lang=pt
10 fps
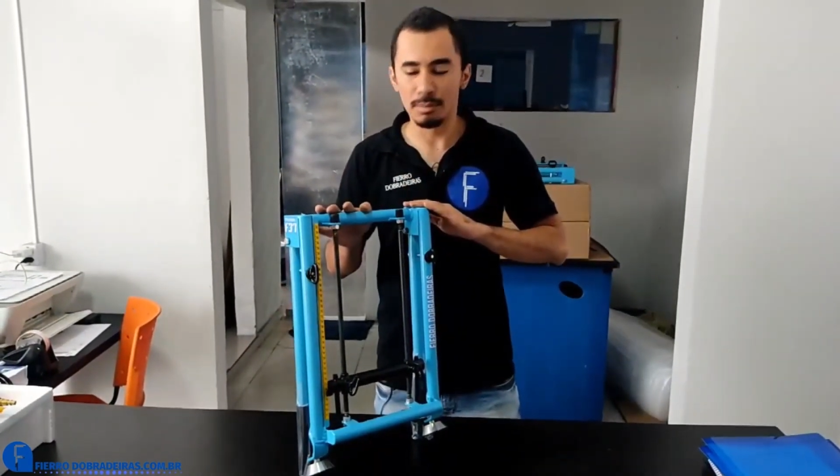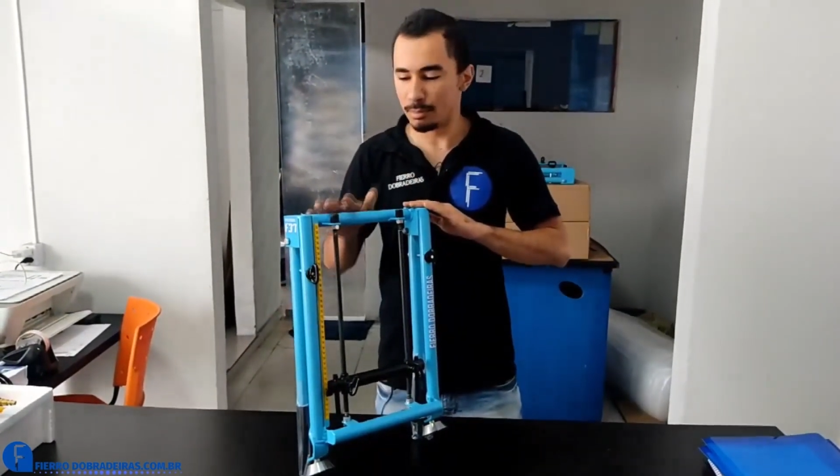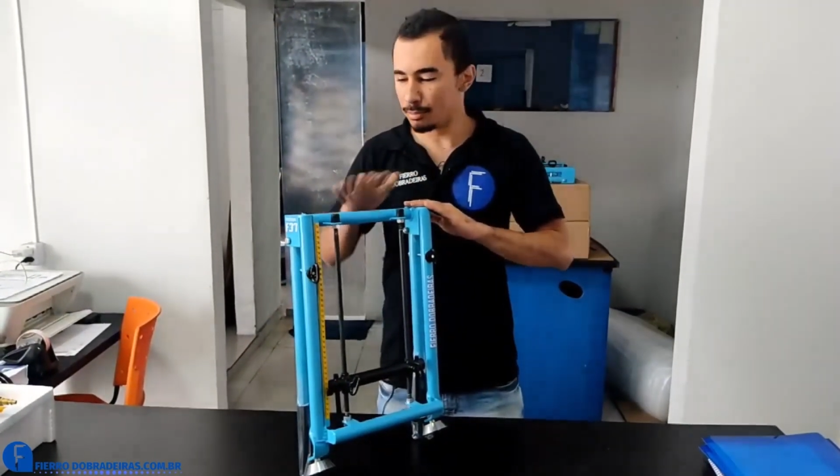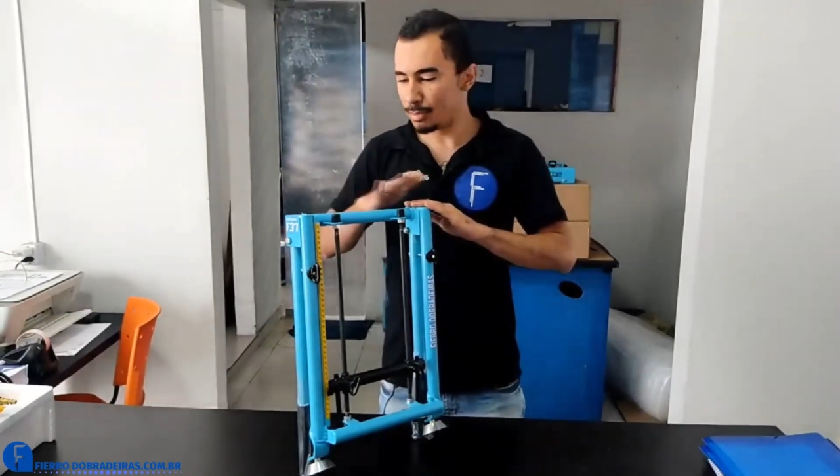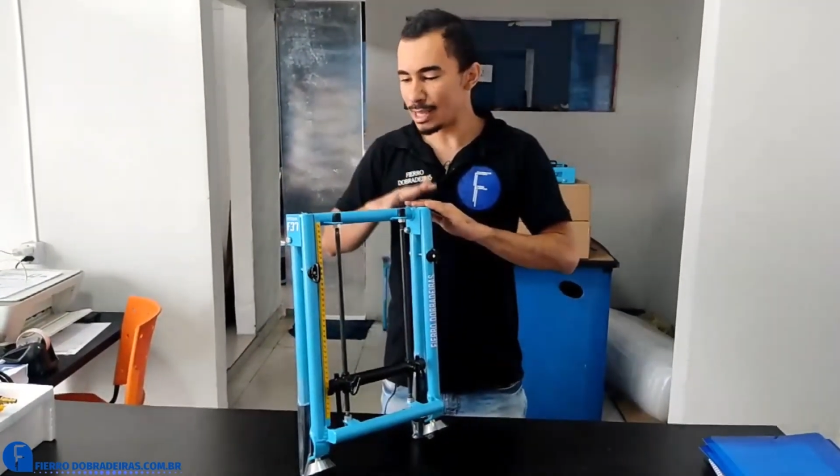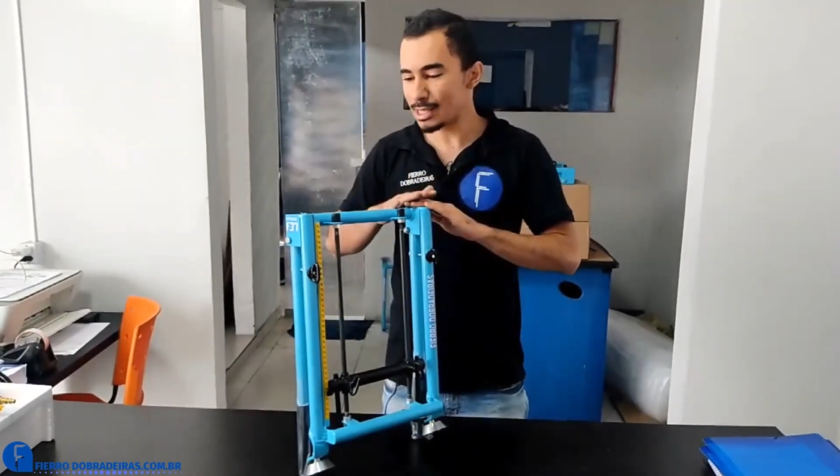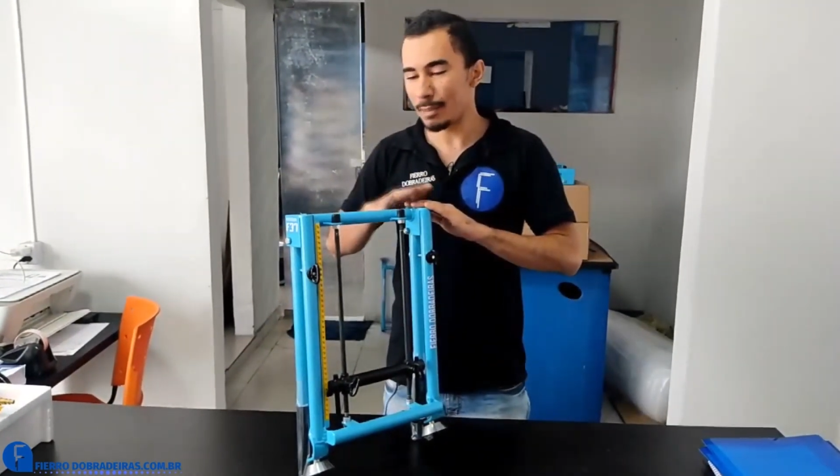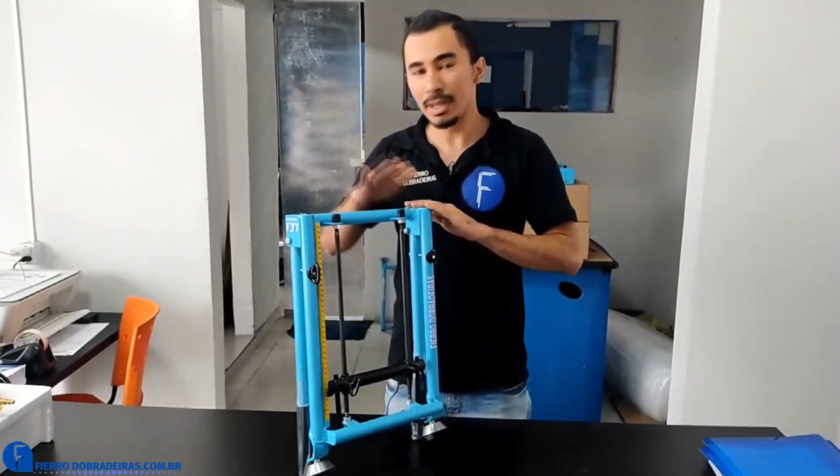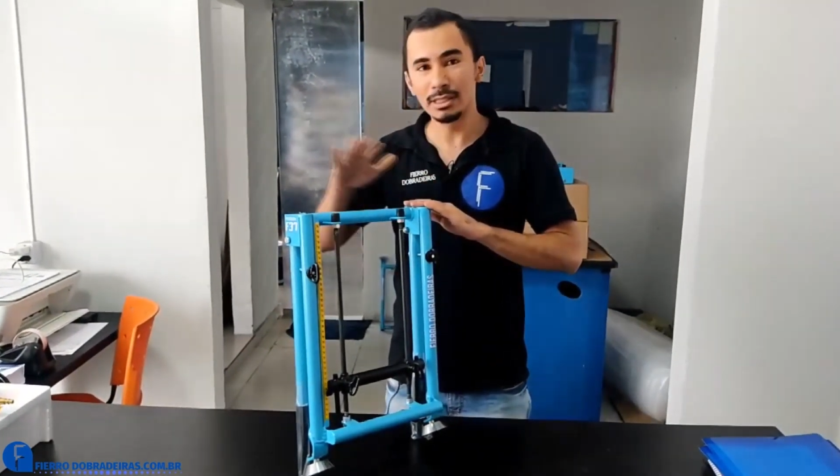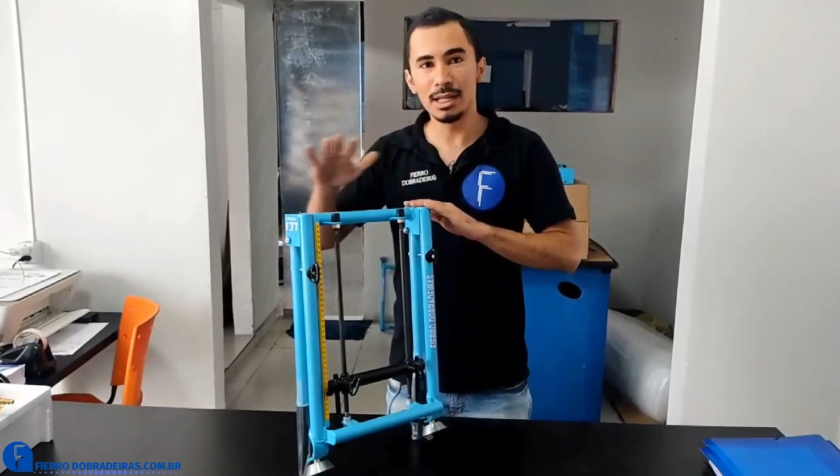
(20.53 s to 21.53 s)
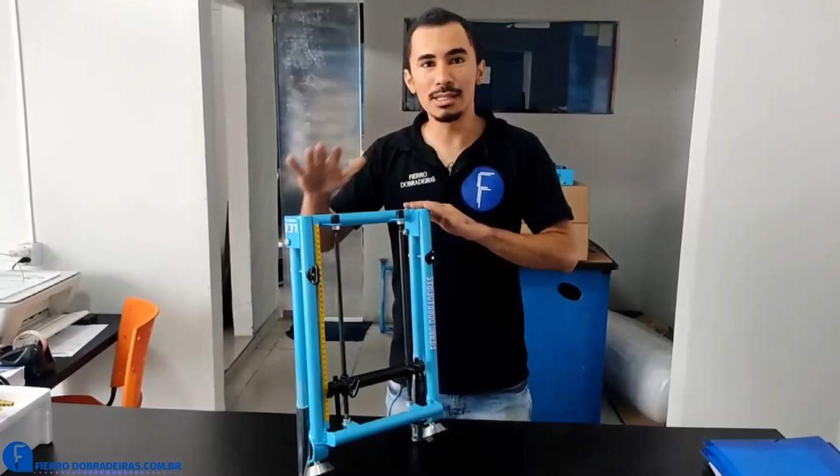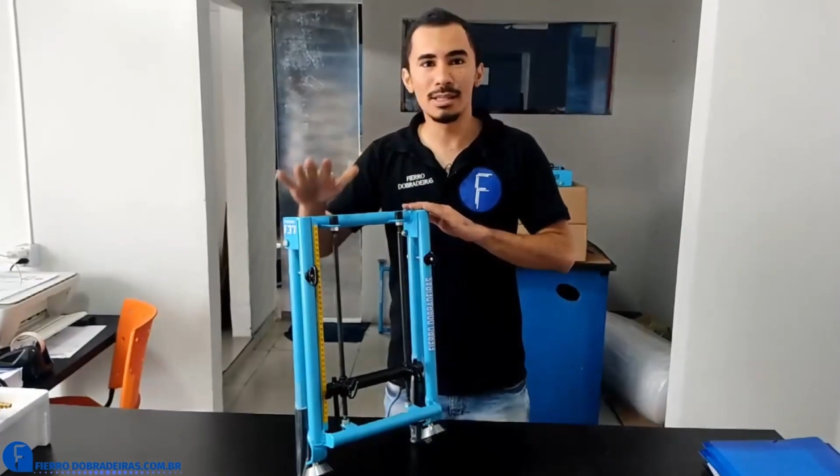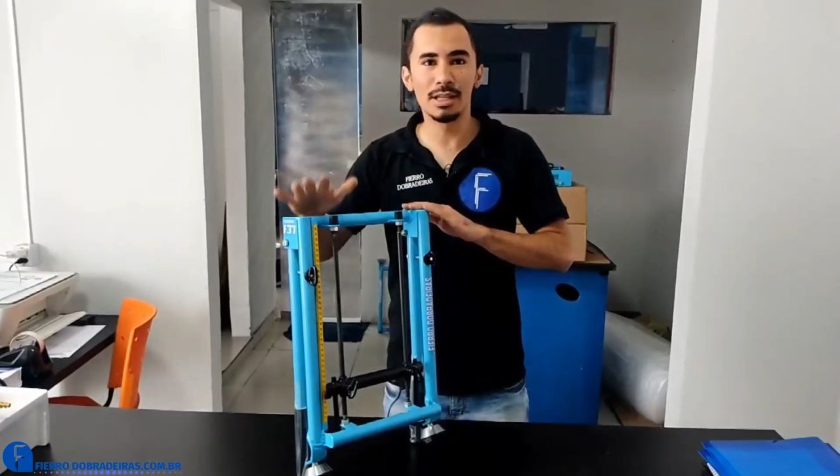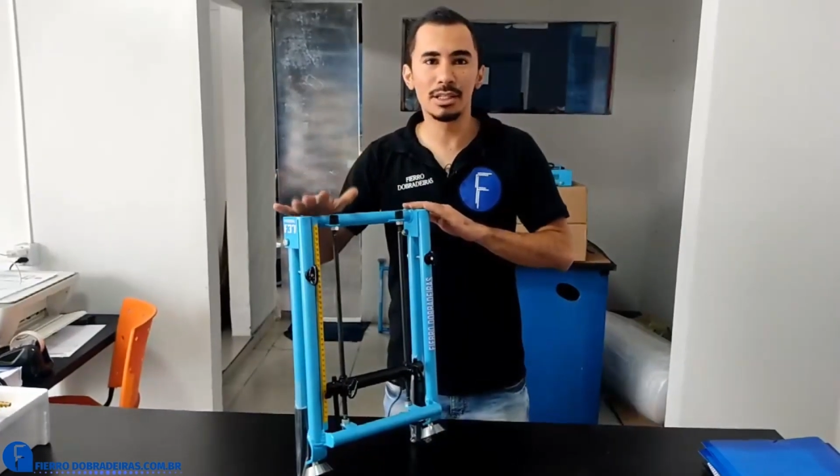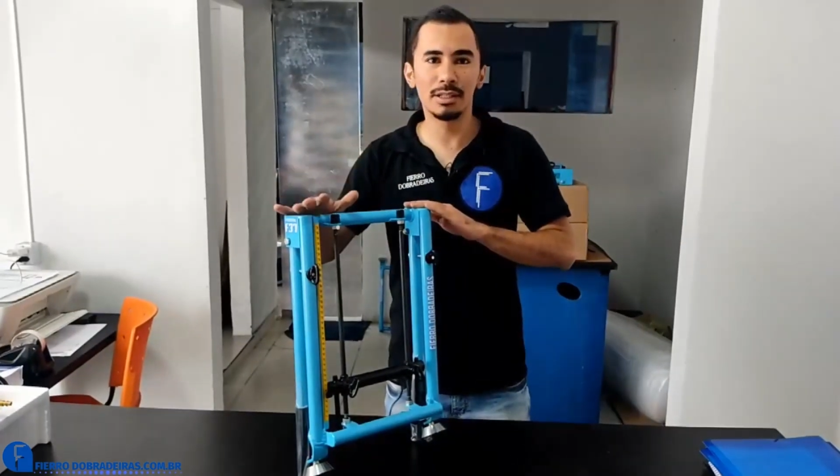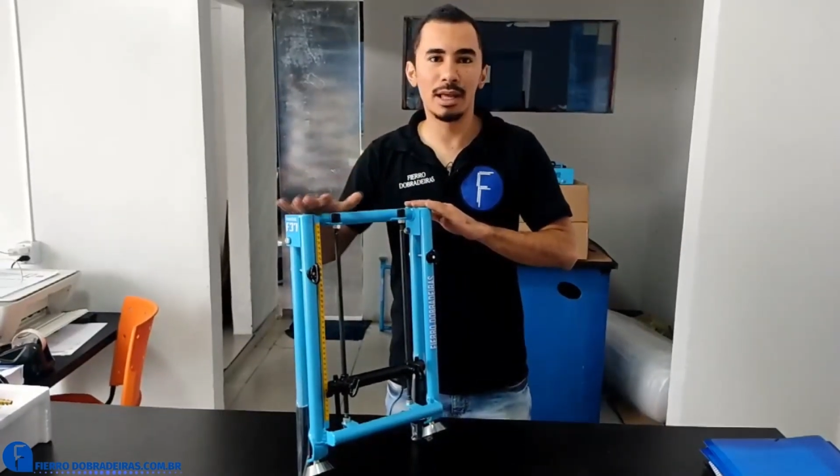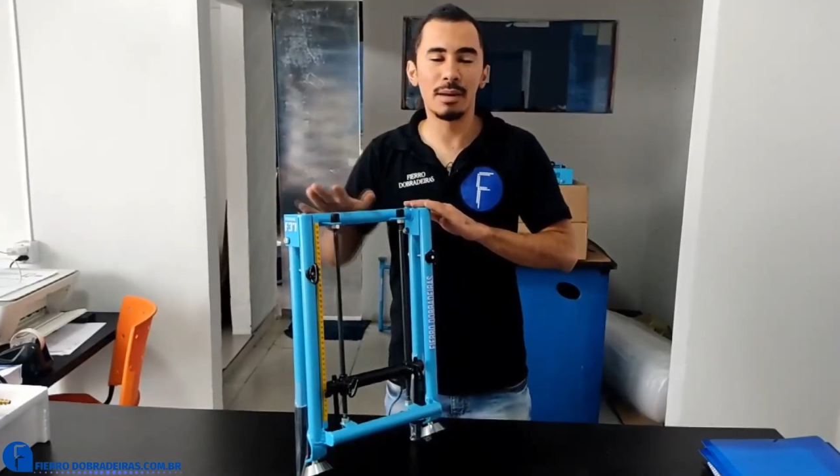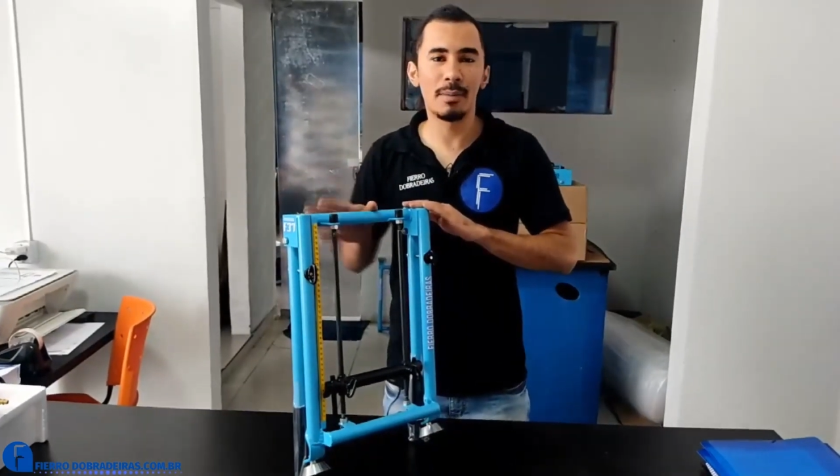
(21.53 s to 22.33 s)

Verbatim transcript: basicamente na estética dela,